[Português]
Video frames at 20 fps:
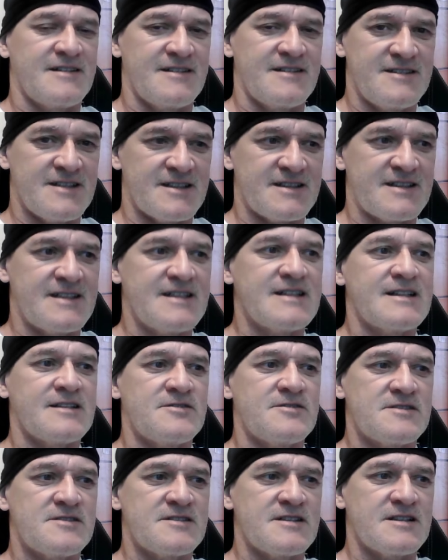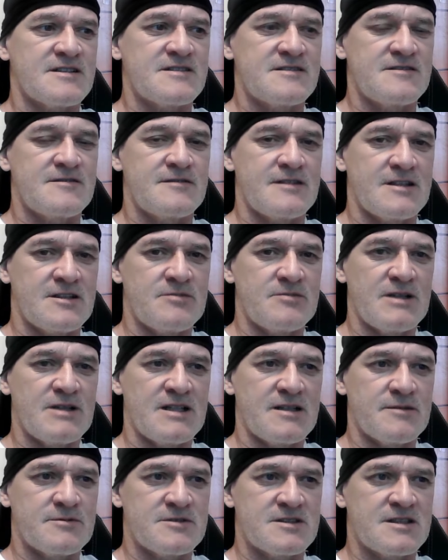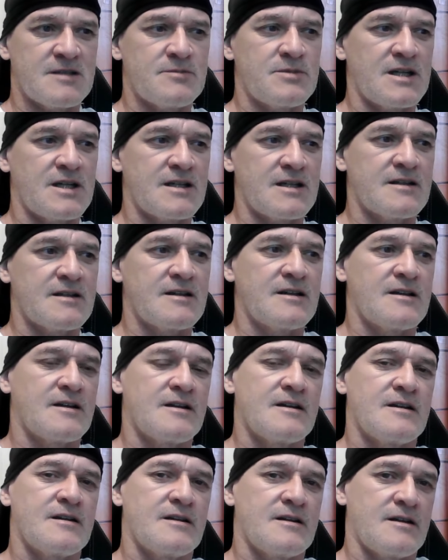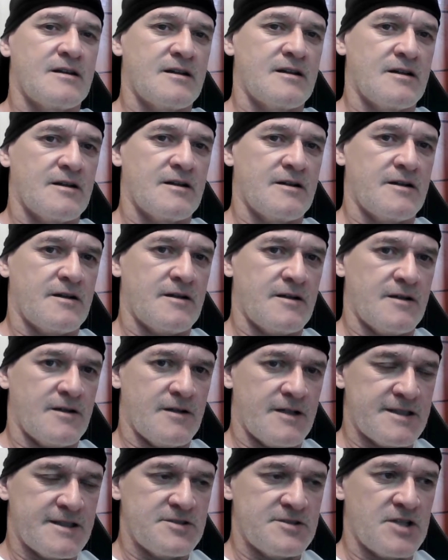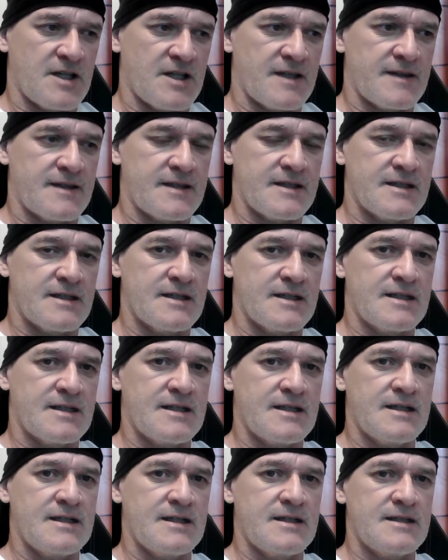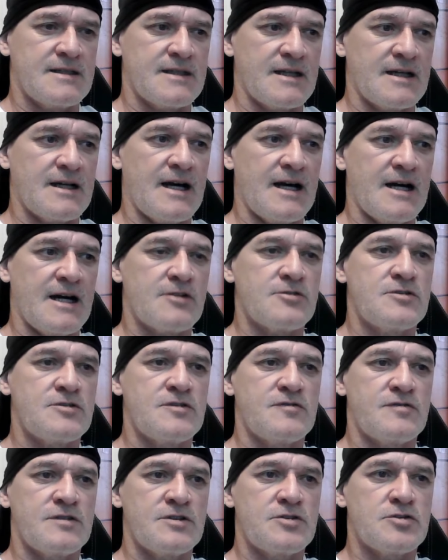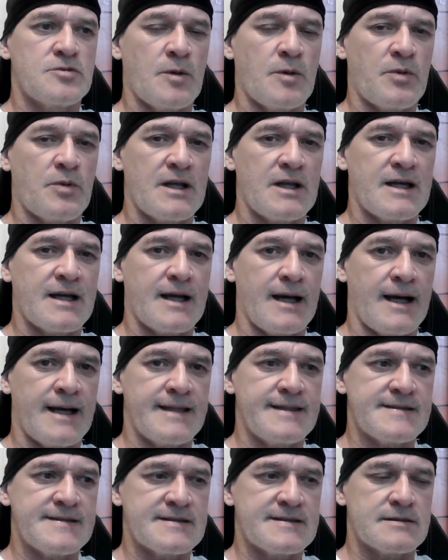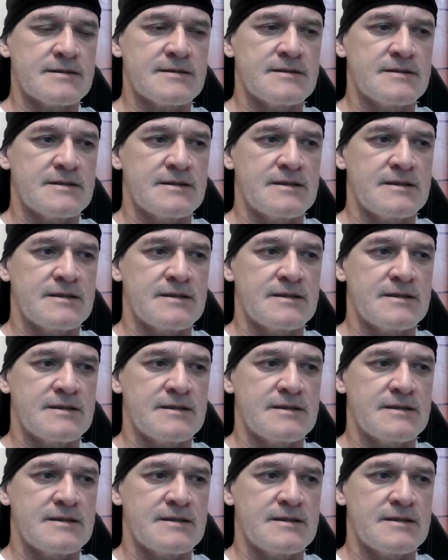Dianteira 220 mm também. Roda dianteira, né, aro de 21 polegadas.